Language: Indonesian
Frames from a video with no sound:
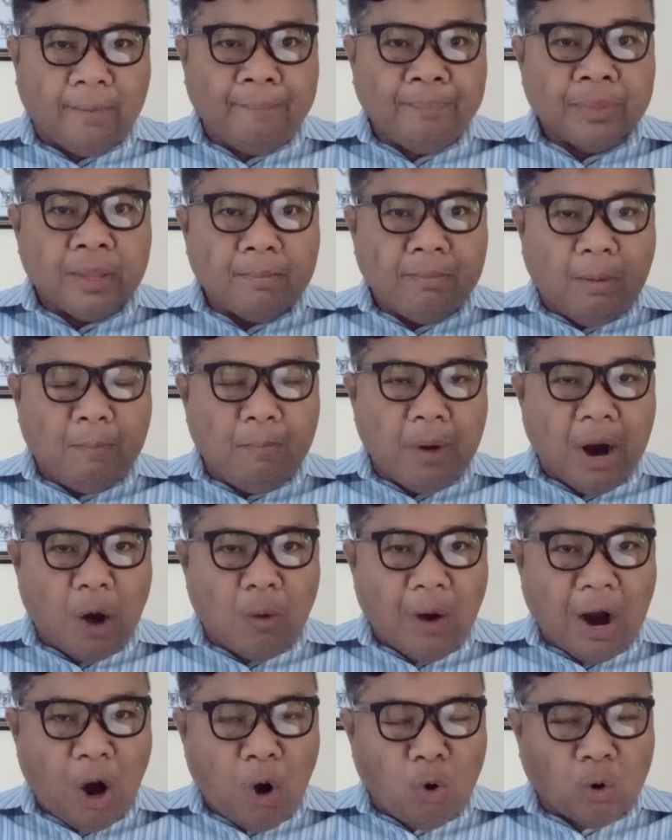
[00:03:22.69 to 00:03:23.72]
membawa
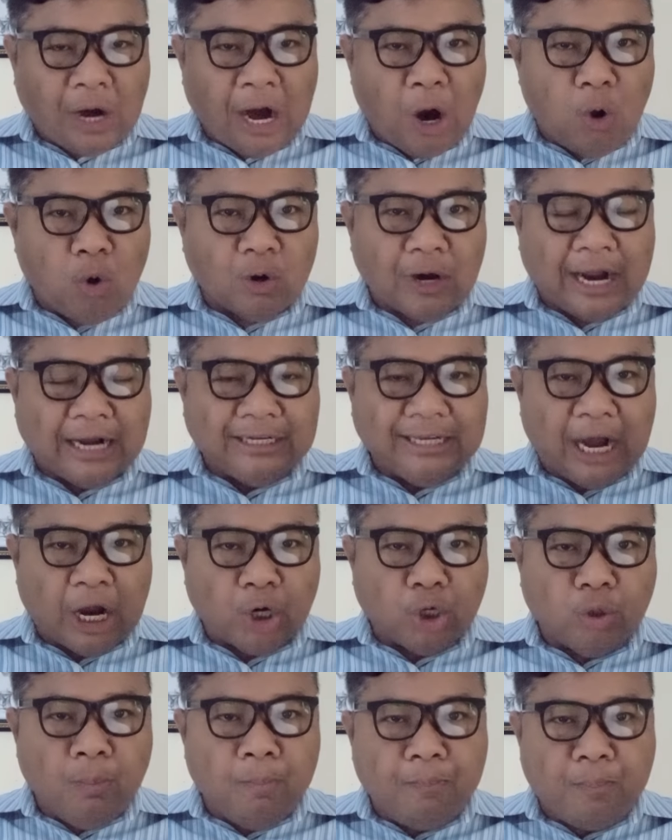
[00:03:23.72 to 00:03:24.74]
orang-orang yang
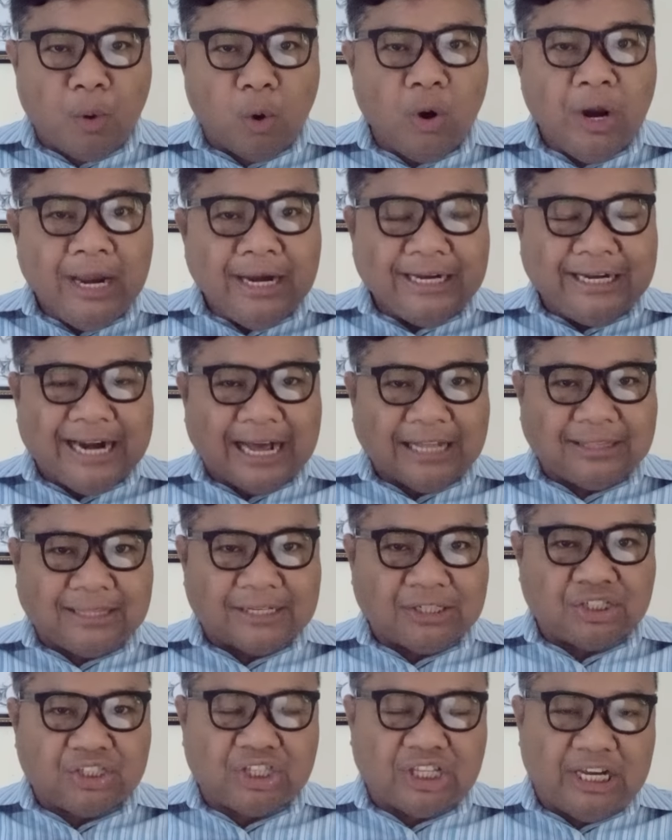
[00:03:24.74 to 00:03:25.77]
lumpuh di atas
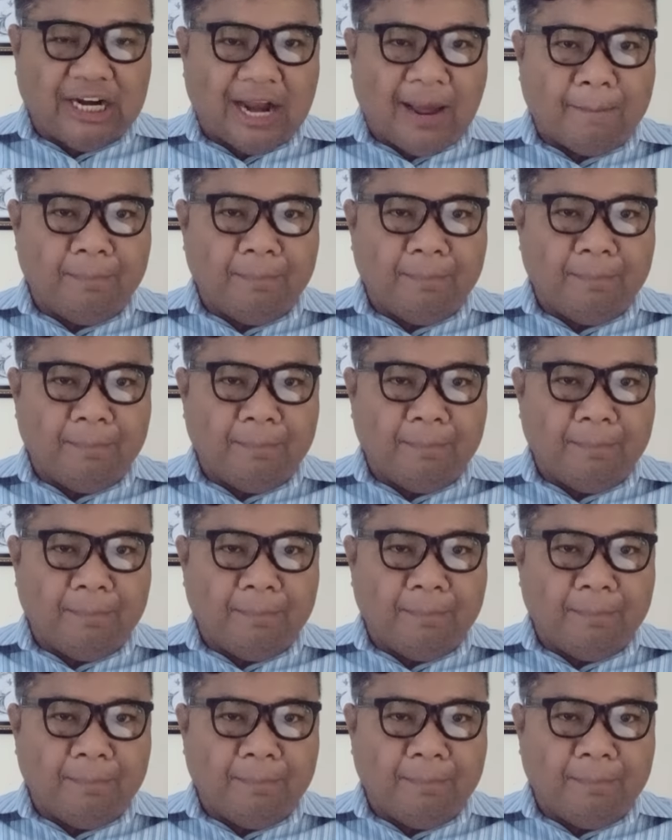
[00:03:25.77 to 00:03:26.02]
tilam,